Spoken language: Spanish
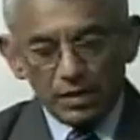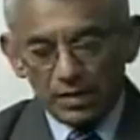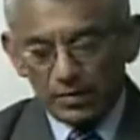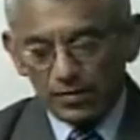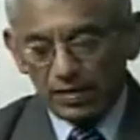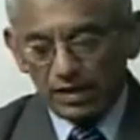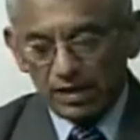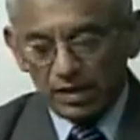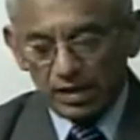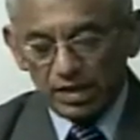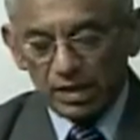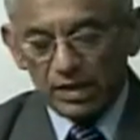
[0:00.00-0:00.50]

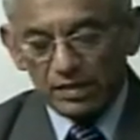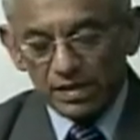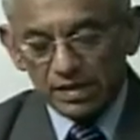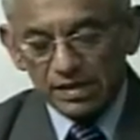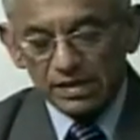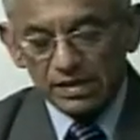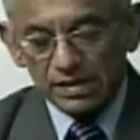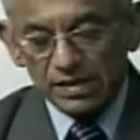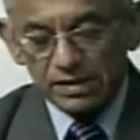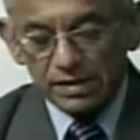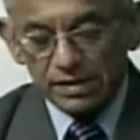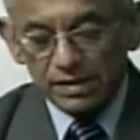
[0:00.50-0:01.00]
para a ver
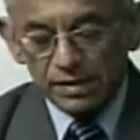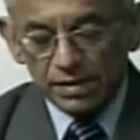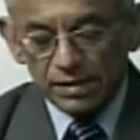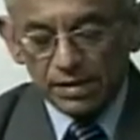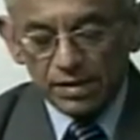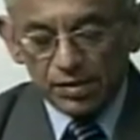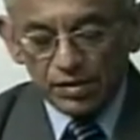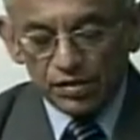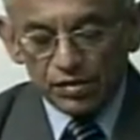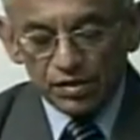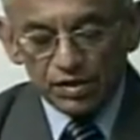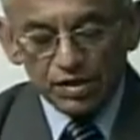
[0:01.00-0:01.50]
si,
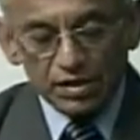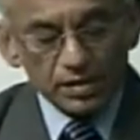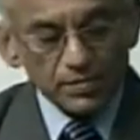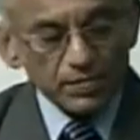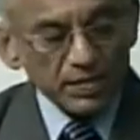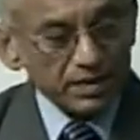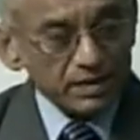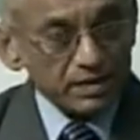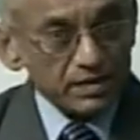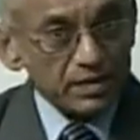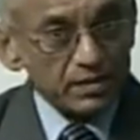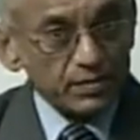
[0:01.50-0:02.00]
si
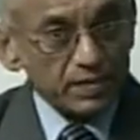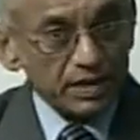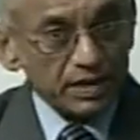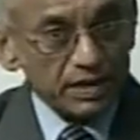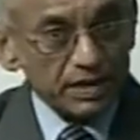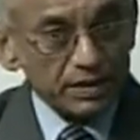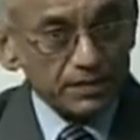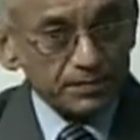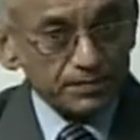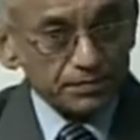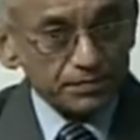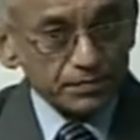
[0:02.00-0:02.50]
participa
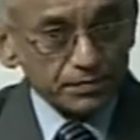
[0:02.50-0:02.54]
la,